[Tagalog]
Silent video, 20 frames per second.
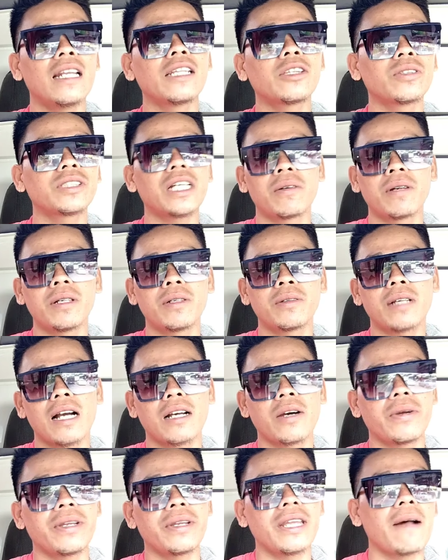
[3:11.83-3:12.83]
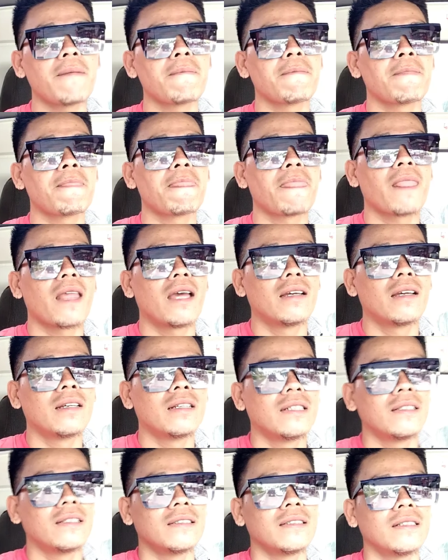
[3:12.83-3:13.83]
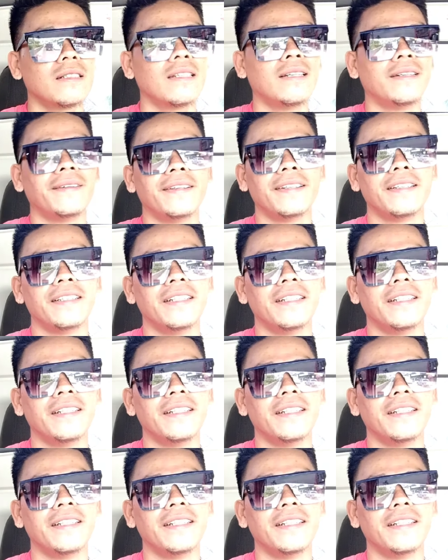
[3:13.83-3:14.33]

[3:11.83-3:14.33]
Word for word: so ano ang hirap talaga mga bato guys no?